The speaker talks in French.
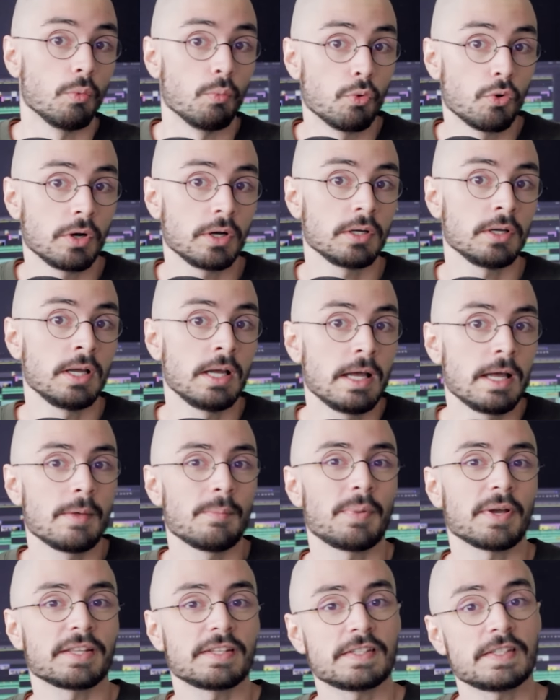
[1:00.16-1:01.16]
au moins,
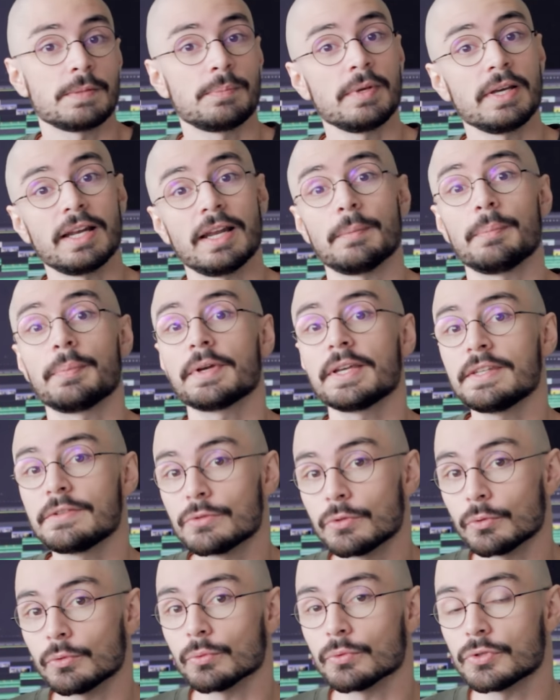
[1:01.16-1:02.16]
participer à la prise
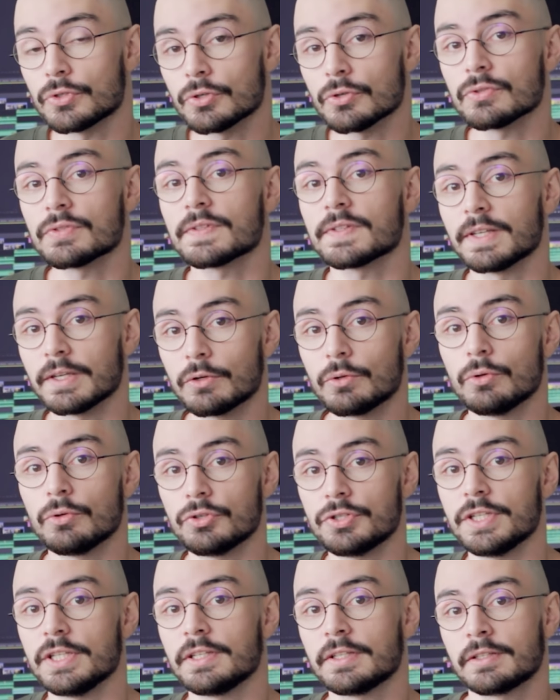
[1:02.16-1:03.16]
de conscience
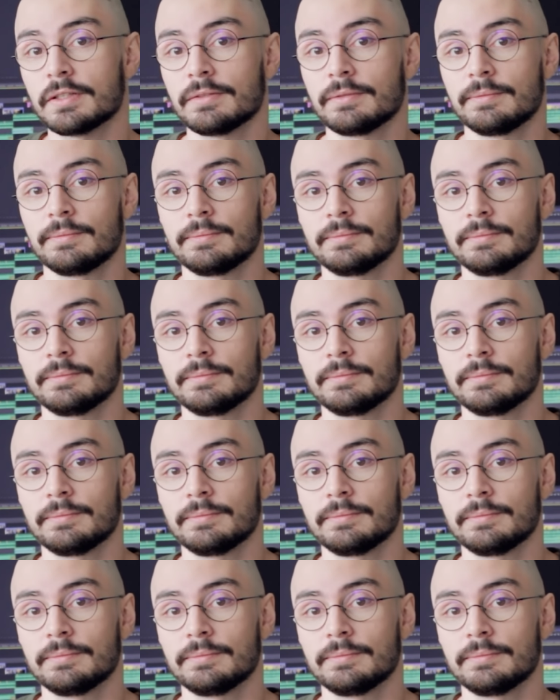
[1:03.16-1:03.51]
écologique